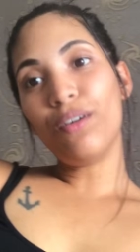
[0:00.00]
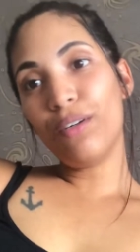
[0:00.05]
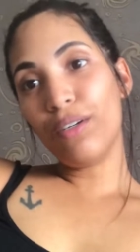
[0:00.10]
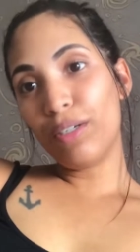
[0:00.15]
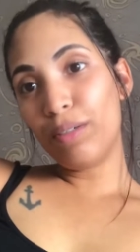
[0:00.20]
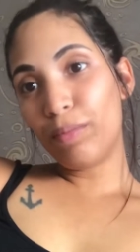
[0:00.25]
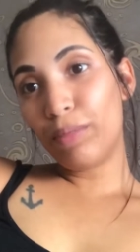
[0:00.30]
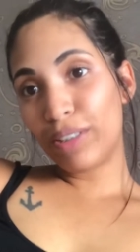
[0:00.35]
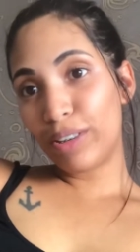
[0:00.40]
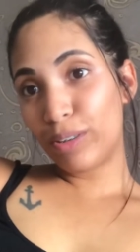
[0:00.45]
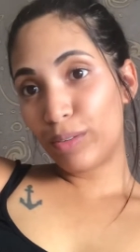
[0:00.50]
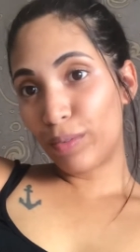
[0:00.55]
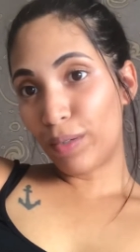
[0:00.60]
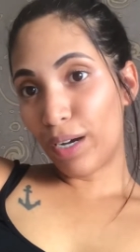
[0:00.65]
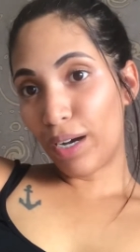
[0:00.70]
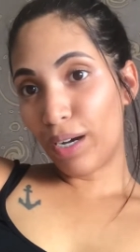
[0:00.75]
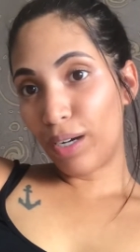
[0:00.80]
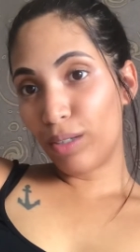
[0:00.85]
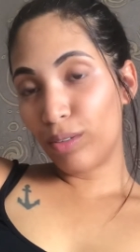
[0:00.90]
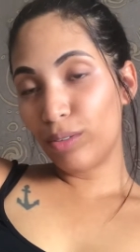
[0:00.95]
Oi
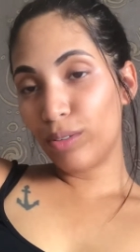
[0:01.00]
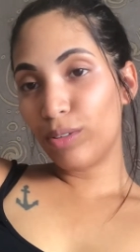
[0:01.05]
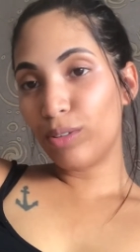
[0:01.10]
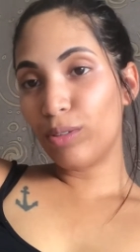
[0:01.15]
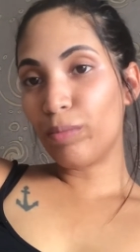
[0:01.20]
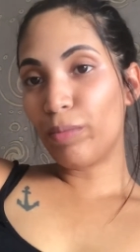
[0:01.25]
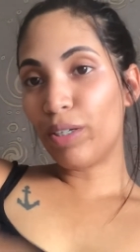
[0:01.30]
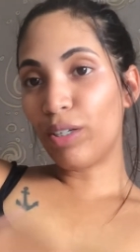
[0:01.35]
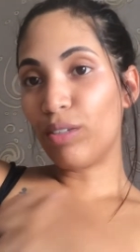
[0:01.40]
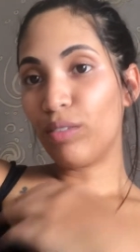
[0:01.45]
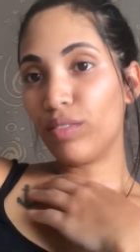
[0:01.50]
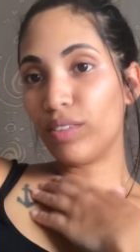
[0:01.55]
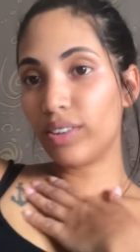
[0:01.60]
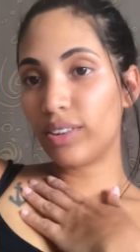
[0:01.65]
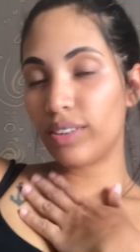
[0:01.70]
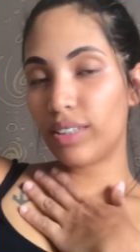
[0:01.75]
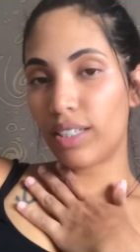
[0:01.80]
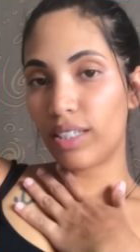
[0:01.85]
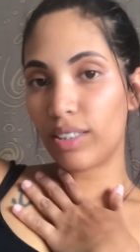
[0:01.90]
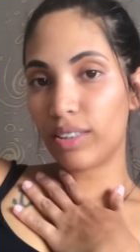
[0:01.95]
pessoal, tudo bem com
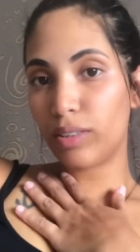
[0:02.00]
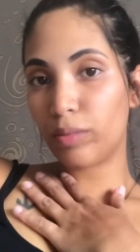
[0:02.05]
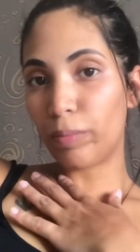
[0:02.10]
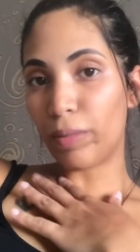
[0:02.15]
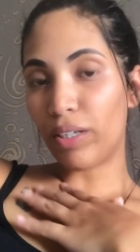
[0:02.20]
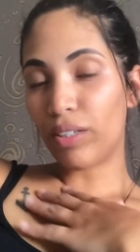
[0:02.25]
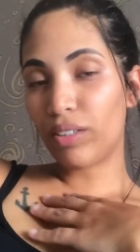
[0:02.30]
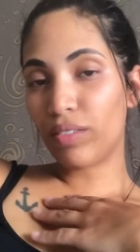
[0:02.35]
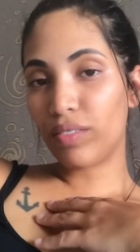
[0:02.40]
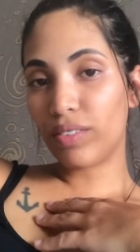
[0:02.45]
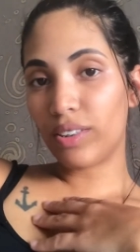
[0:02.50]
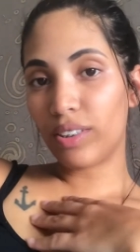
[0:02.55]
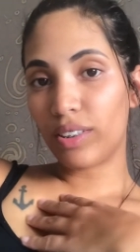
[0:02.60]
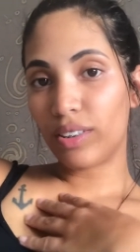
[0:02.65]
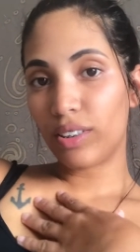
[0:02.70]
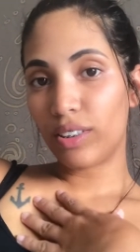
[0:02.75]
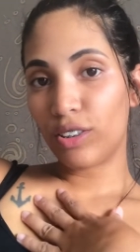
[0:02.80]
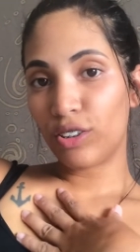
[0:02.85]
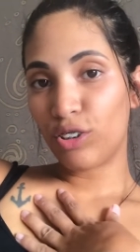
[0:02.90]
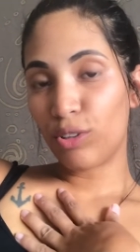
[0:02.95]
vocês? Espero que vocês
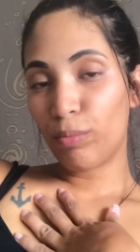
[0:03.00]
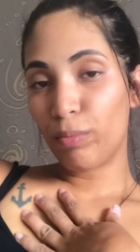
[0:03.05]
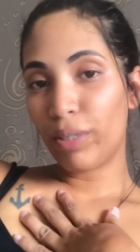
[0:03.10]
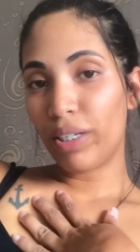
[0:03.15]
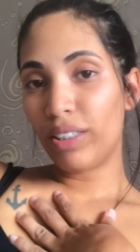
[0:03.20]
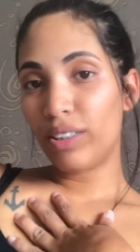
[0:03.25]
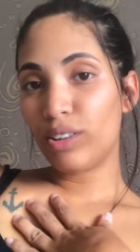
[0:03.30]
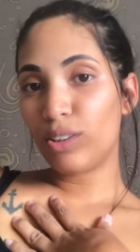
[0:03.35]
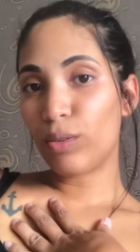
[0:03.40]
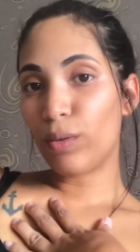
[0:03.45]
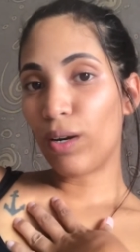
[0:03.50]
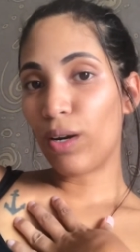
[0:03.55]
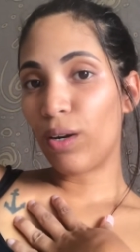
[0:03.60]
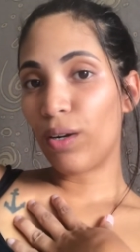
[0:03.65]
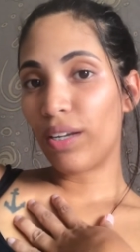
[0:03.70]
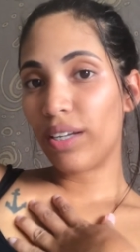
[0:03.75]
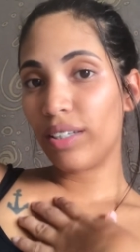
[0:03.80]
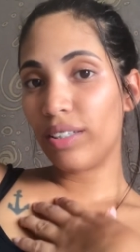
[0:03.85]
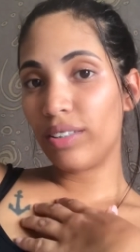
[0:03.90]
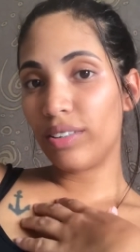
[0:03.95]
estejam bem. Estou
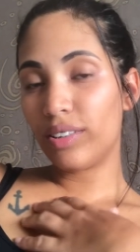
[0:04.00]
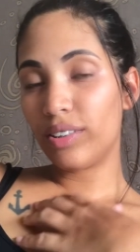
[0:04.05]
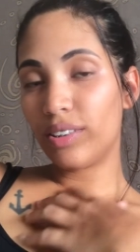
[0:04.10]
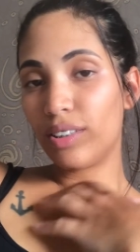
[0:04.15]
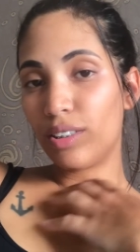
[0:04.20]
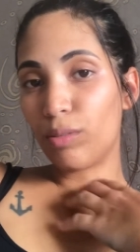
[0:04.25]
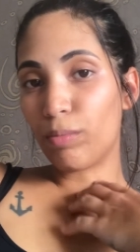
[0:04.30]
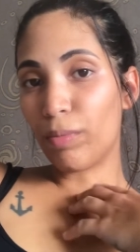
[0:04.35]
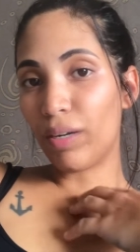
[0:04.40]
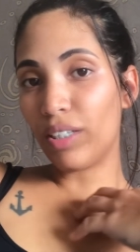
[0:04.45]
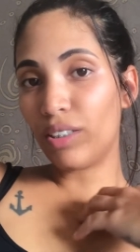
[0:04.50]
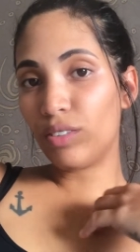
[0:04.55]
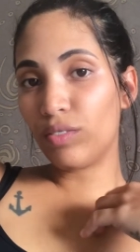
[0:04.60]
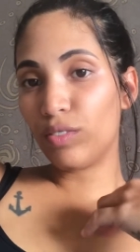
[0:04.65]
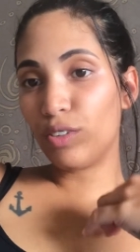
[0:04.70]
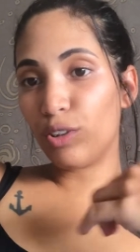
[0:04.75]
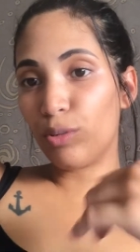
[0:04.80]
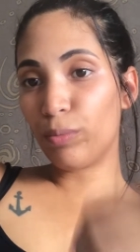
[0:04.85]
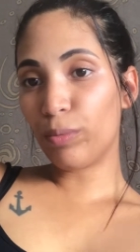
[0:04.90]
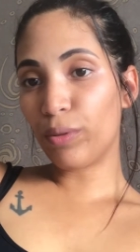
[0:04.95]
agora aqui iniciando mais um
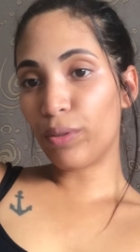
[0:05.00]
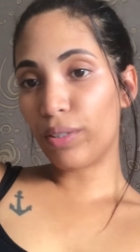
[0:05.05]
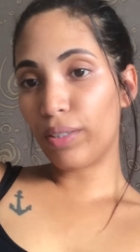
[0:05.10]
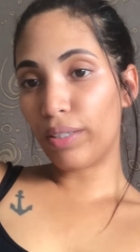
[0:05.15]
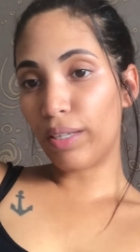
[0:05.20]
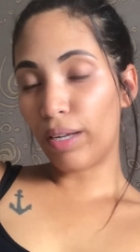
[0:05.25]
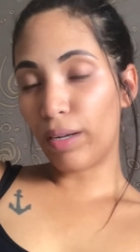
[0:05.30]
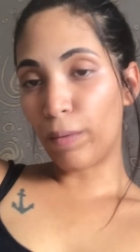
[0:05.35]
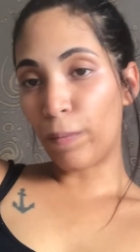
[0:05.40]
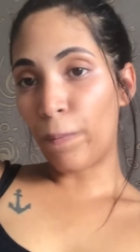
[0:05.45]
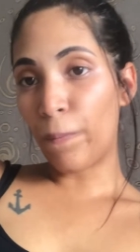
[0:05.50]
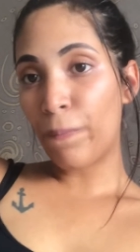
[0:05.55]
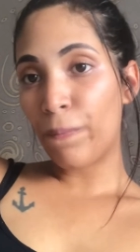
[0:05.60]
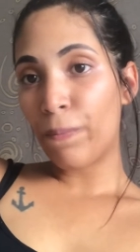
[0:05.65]
vídeo para o canal.